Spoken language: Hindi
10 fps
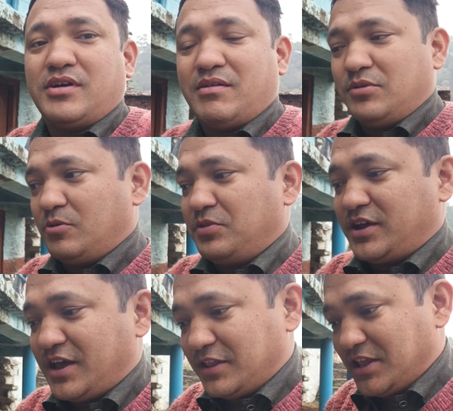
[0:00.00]
तो मामी को
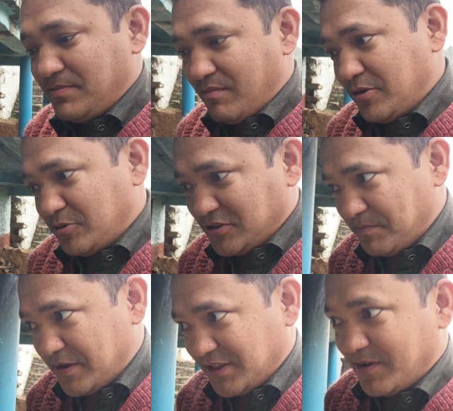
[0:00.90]
भी दिखाए थे मामी
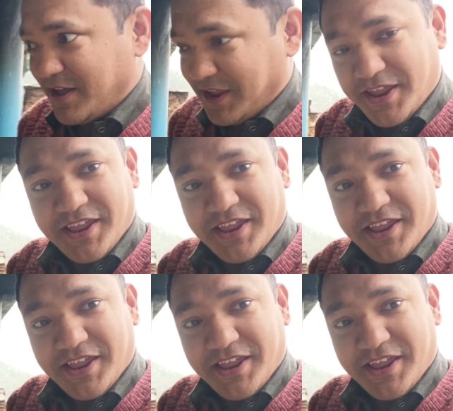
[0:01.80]
थोड़ी चपातियाँ बना